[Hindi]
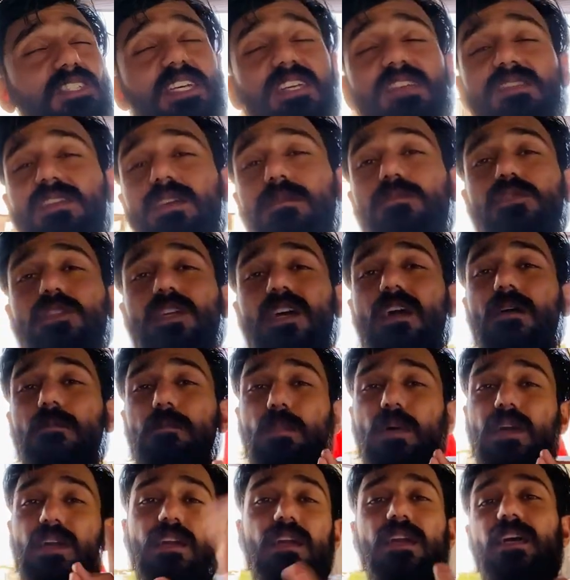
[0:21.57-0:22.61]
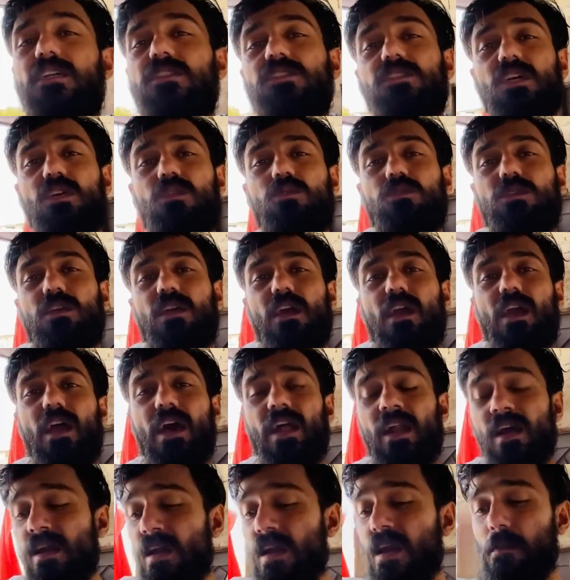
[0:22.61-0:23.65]
चीज़ की मुझे ना बड़ी टेंशन होती है
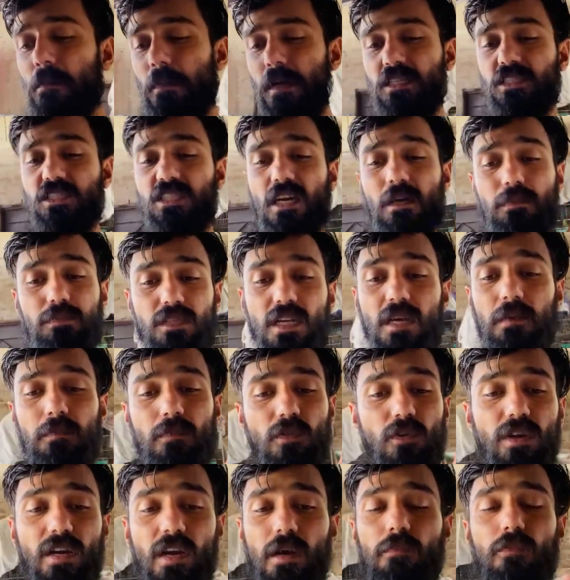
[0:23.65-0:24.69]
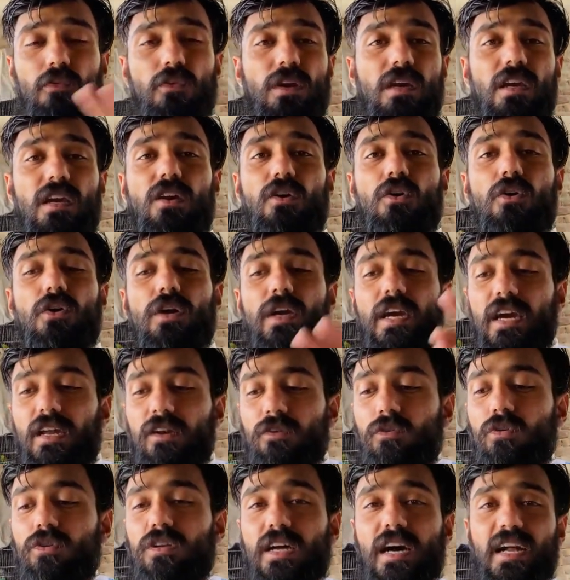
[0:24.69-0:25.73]
यार मैं जब जब मुर्गा मुर्गी को या
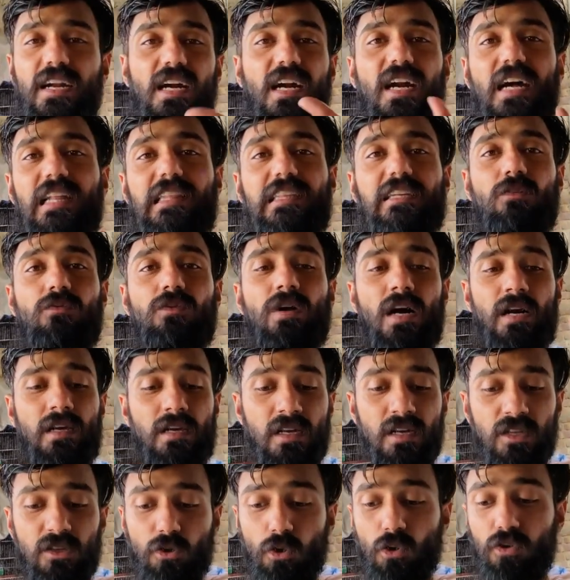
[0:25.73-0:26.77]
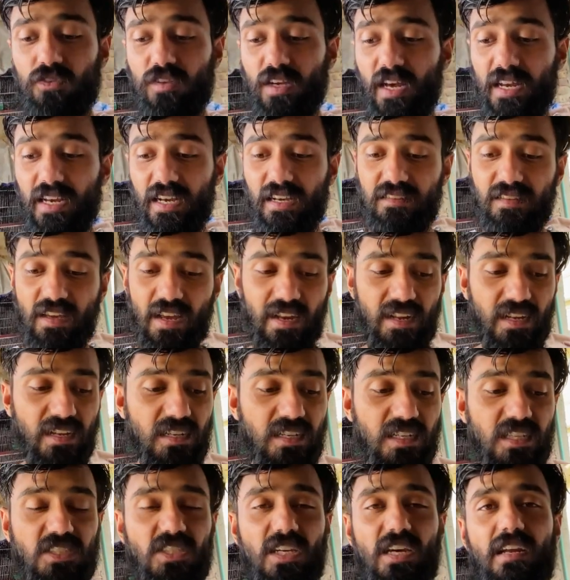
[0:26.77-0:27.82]
इनको दाना डालता हूँ ना तो सारे का सारे
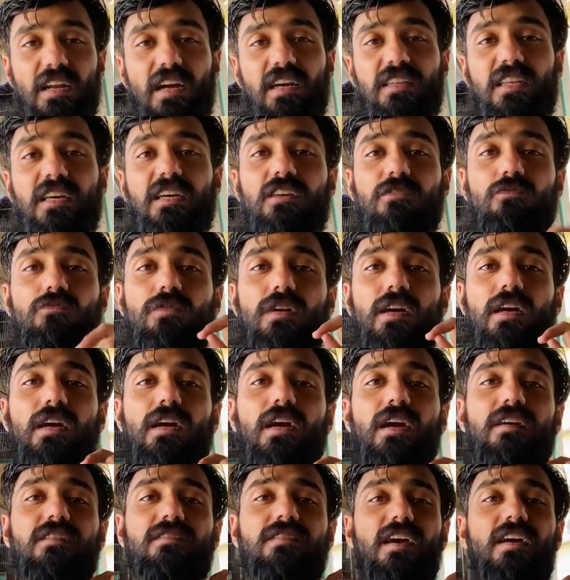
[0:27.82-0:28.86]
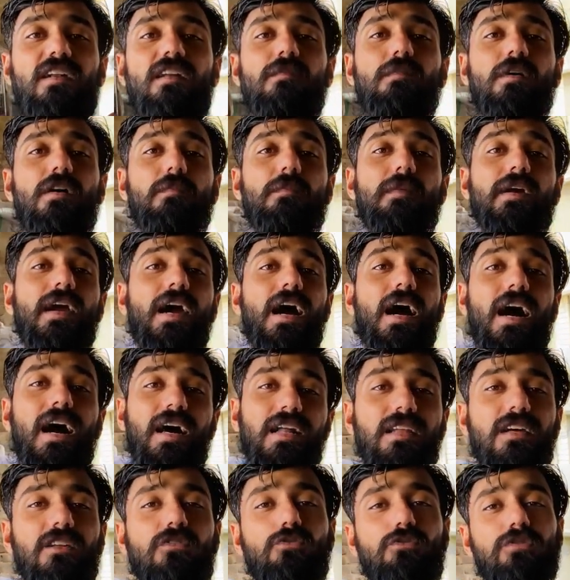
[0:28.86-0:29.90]
नीचे गिराते हैं क्योंकि इस एनिमल में
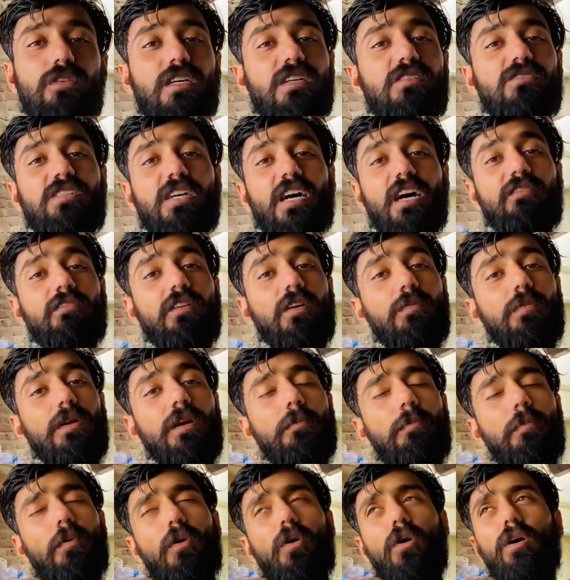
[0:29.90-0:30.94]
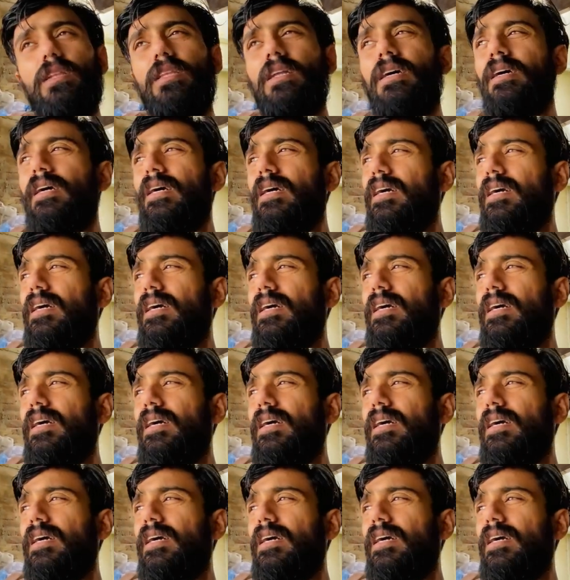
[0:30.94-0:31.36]
आदत होती है इस जानवर में बहुत